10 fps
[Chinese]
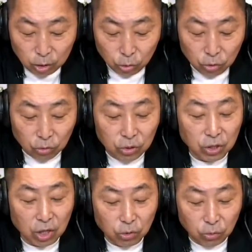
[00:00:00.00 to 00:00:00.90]
总统，
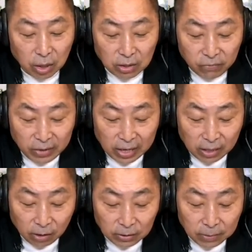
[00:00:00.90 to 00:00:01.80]
支持度呢是非常
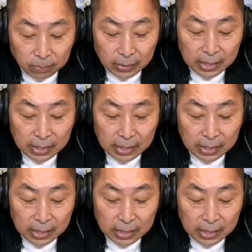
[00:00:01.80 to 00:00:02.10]
高的。